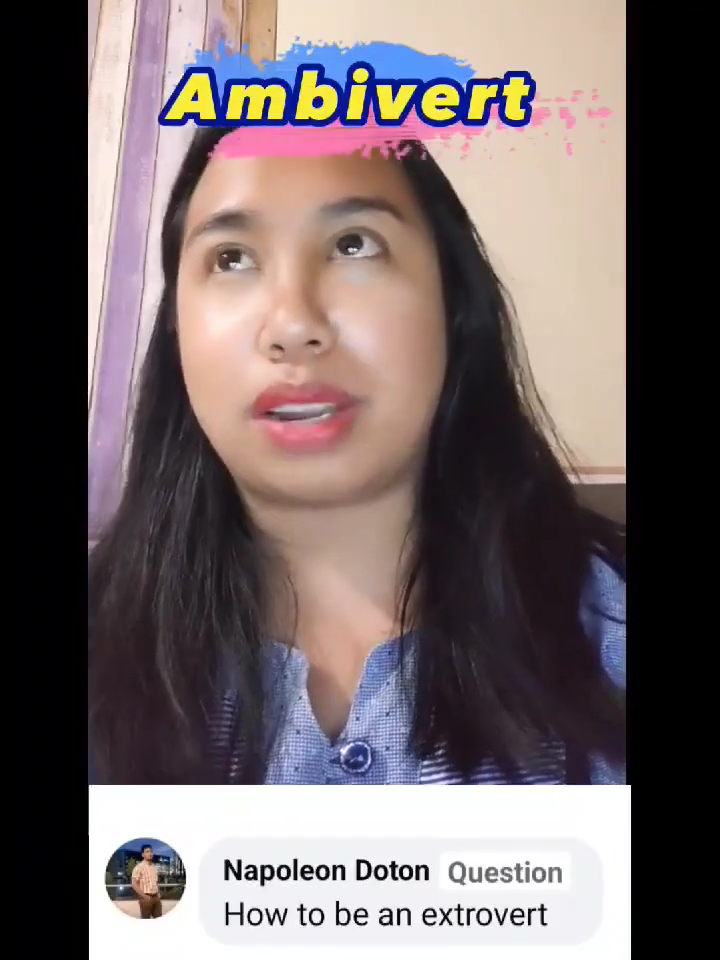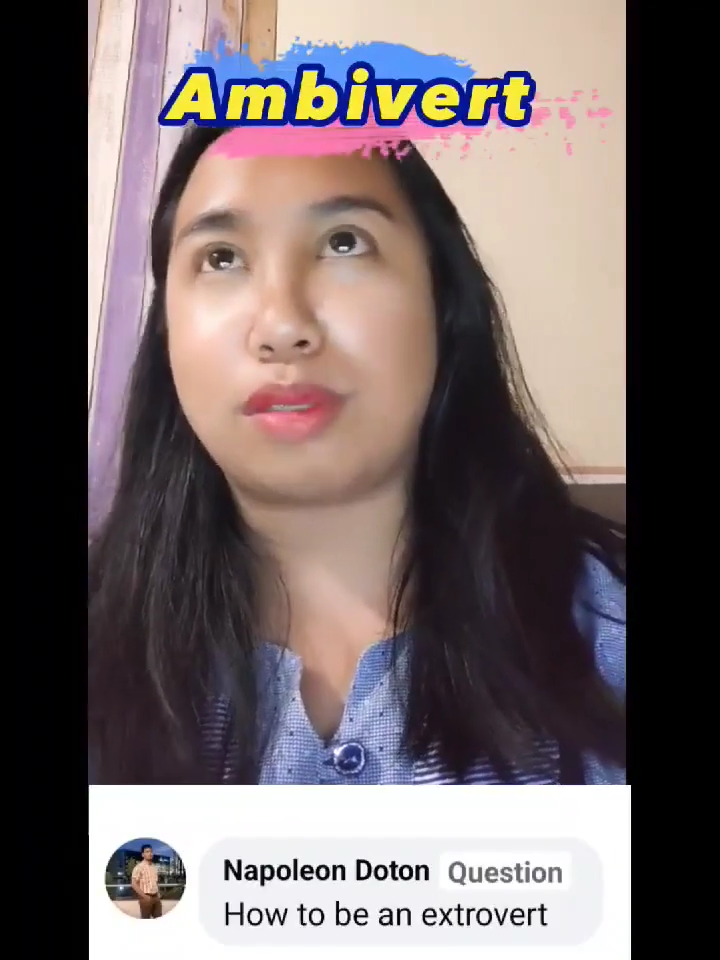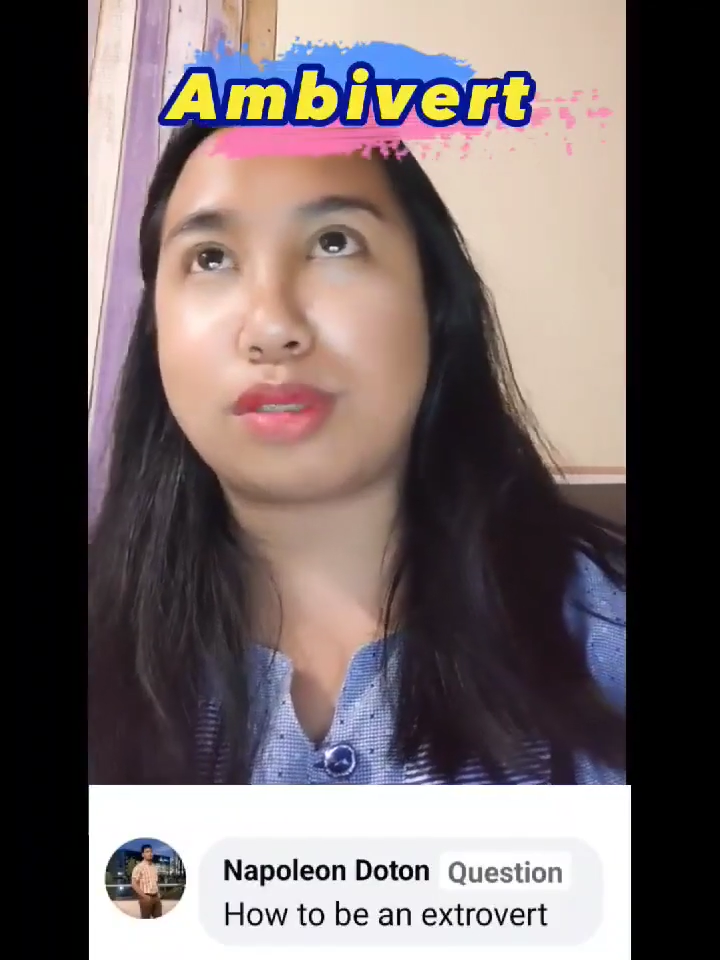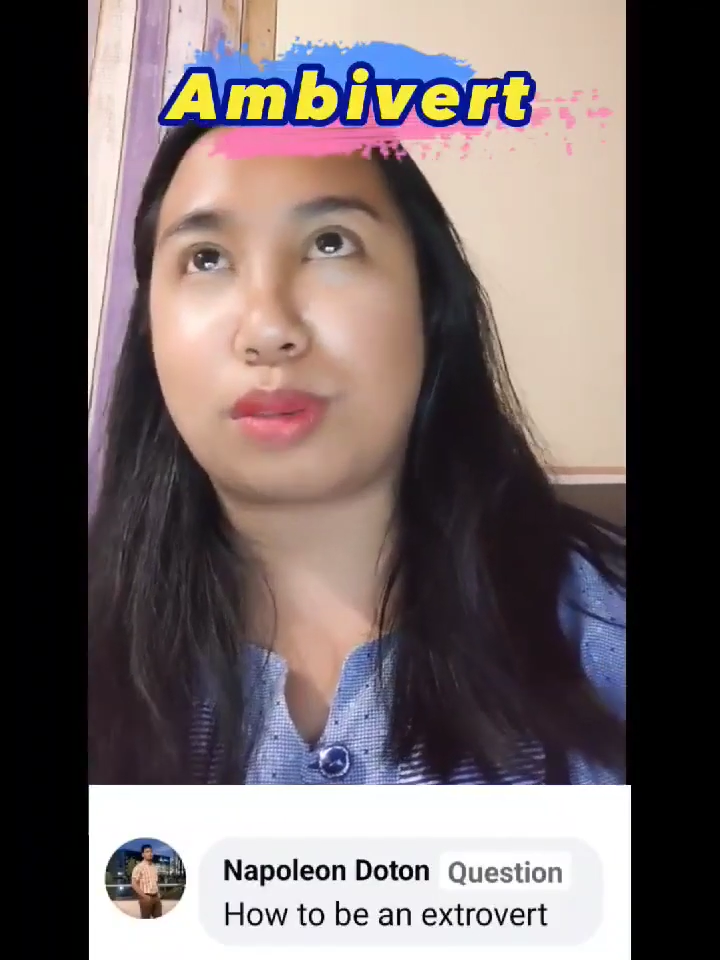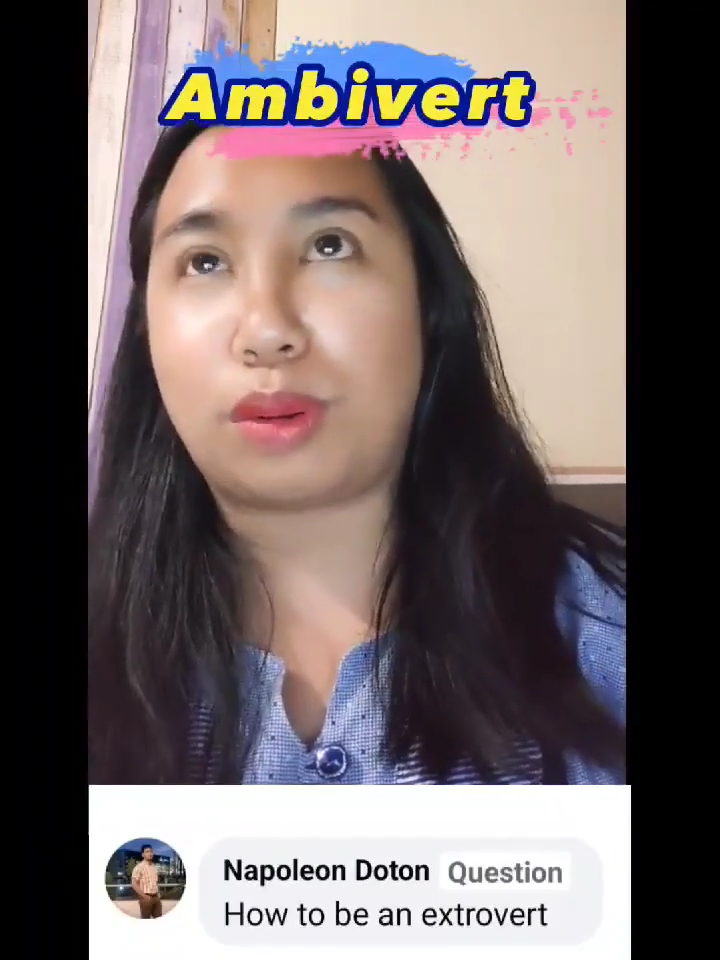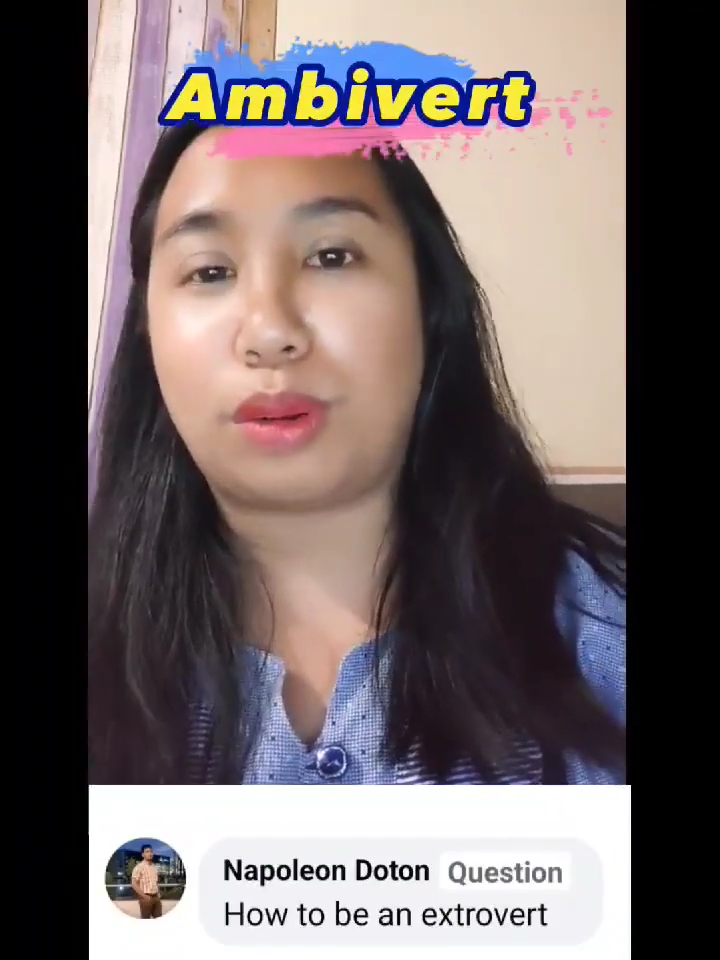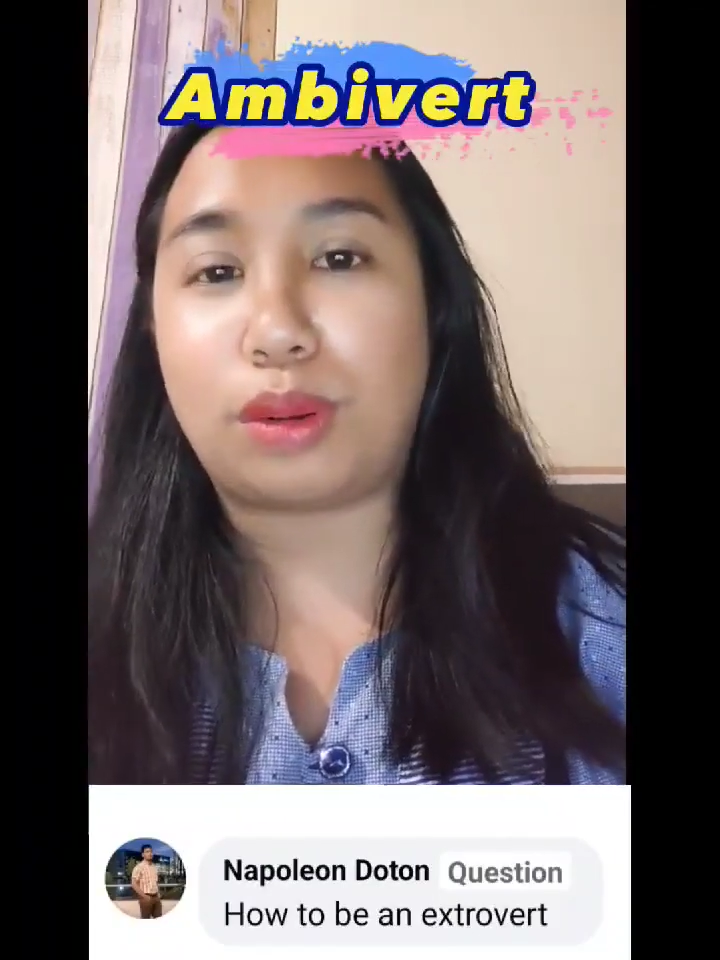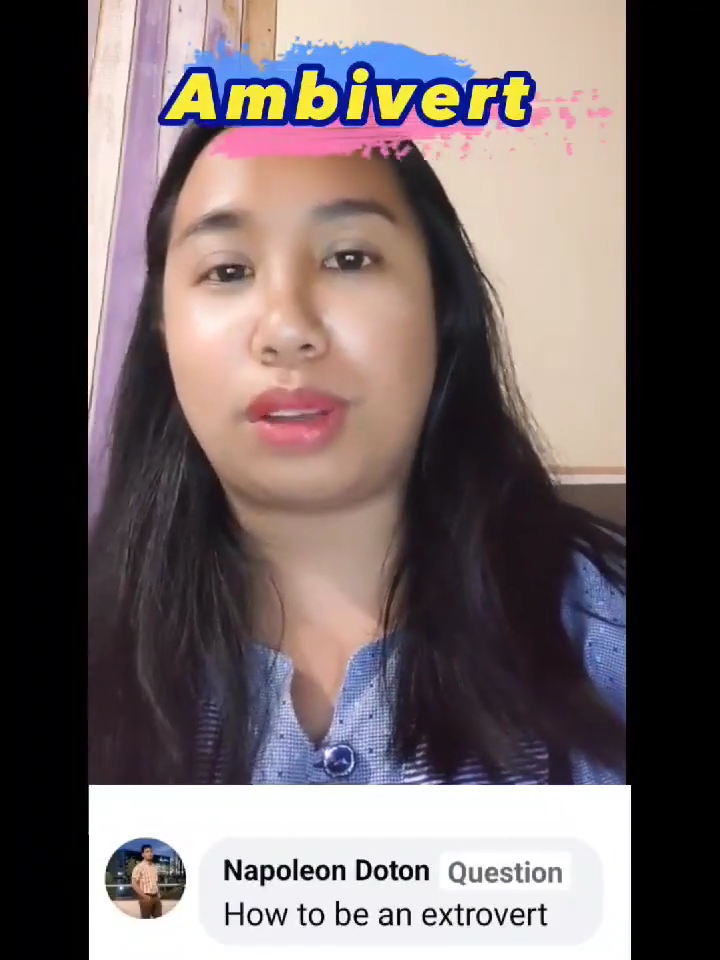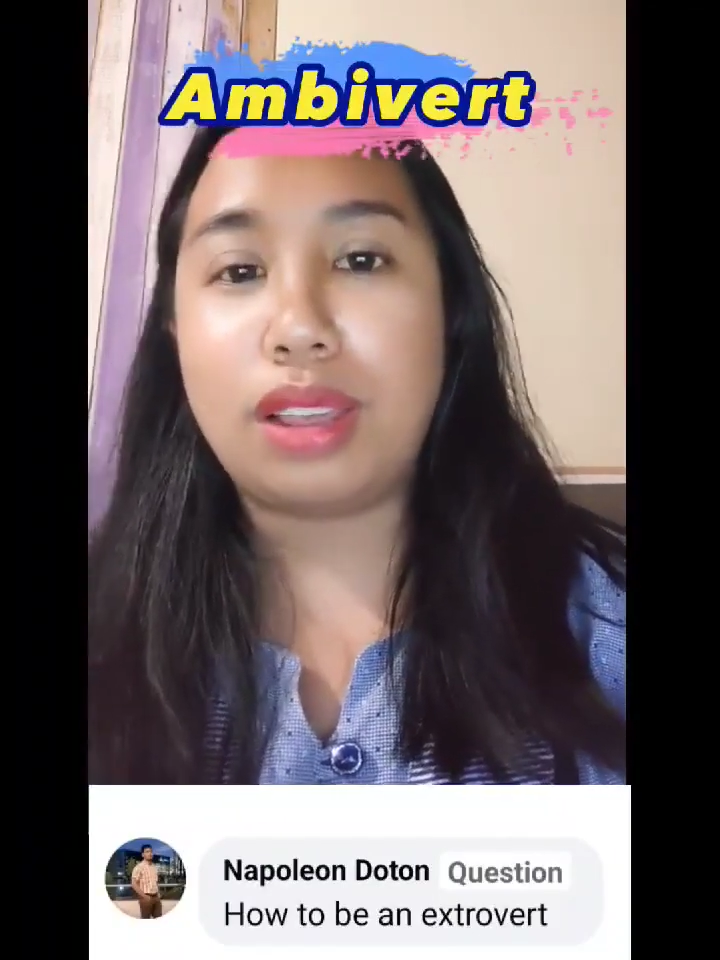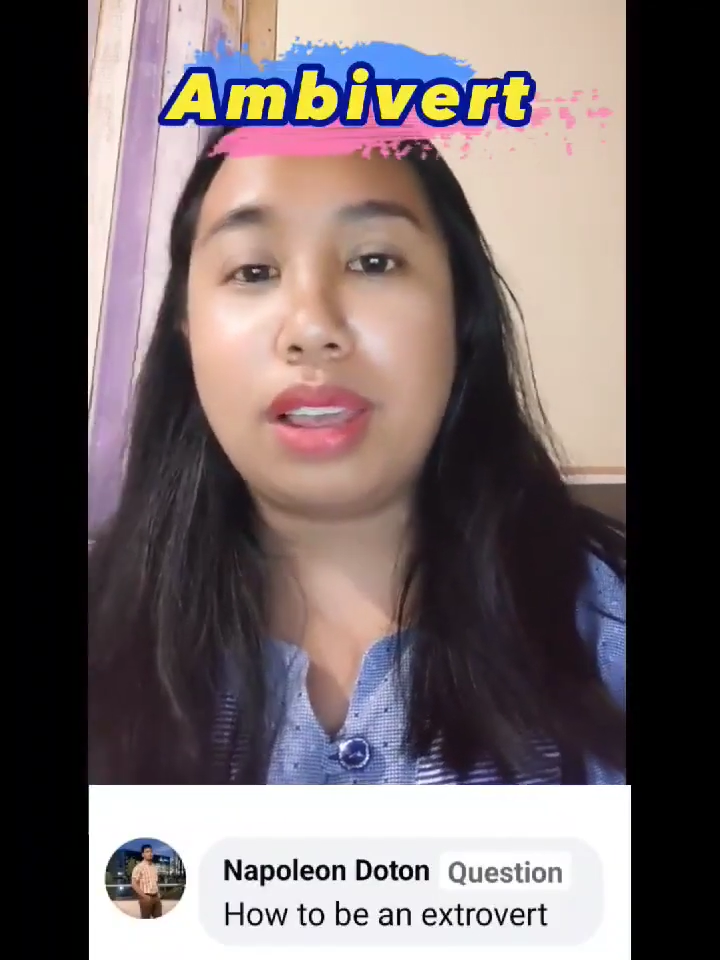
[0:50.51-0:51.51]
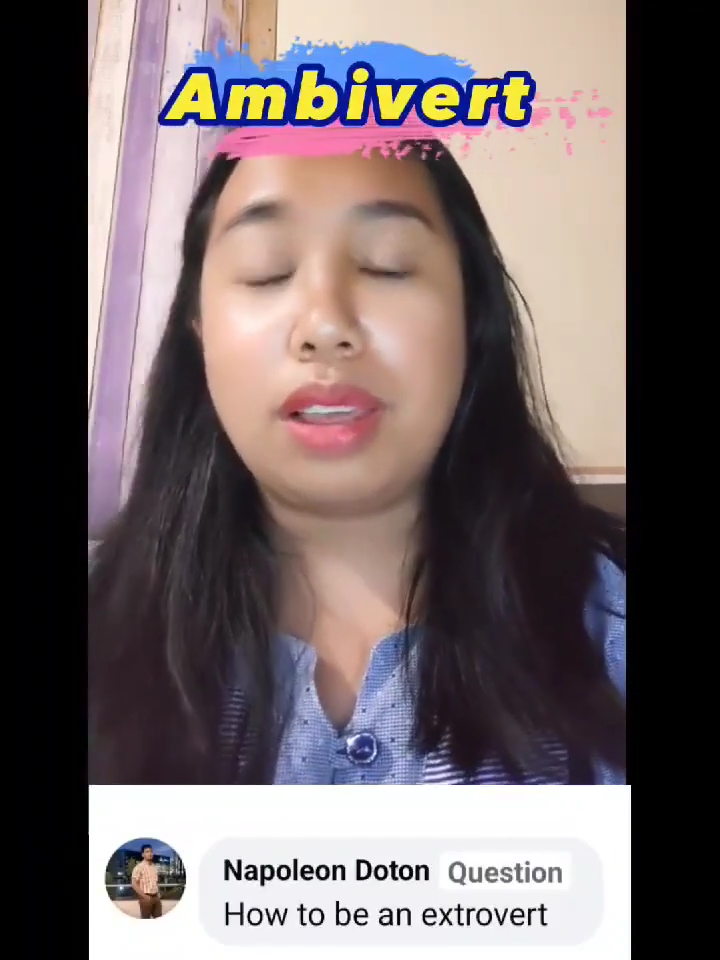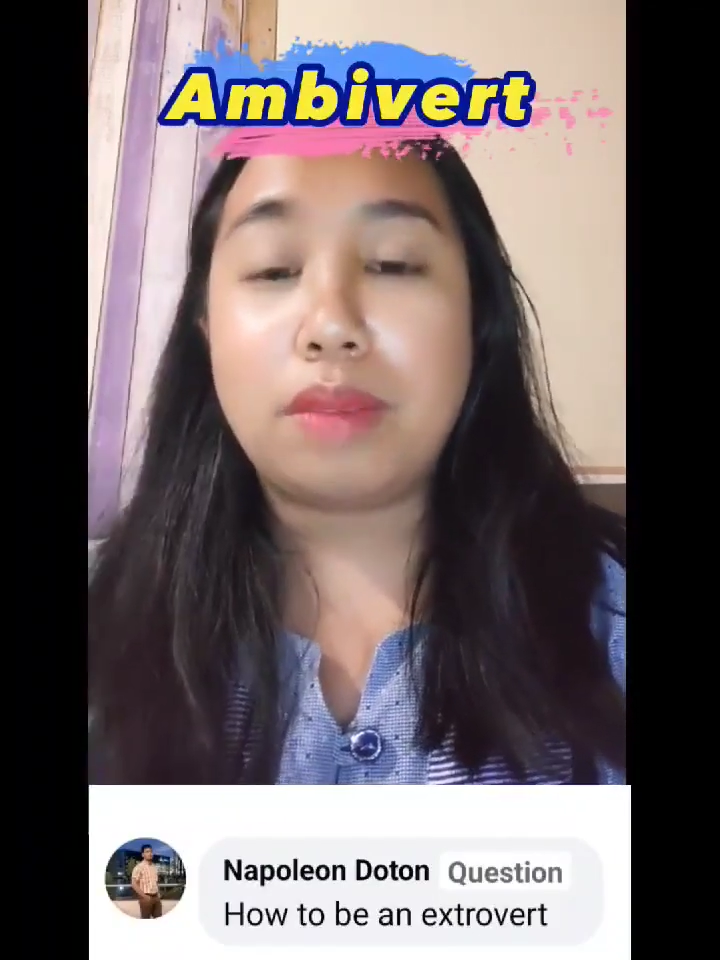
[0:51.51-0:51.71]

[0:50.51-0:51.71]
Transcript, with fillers: na gusto kong